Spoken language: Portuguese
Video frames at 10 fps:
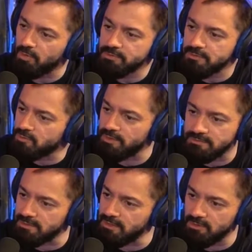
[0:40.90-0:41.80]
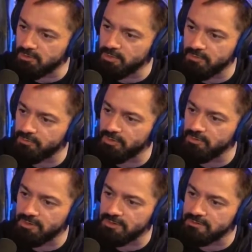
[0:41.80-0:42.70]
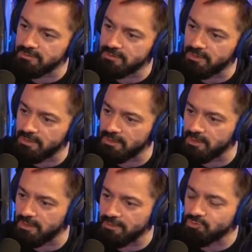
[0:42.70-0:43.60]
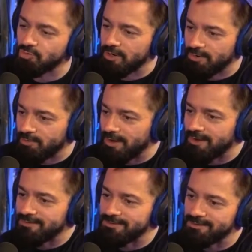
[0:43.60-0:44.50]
Como vocês conheceram? Como que foi o lance, da, a, a história com ela,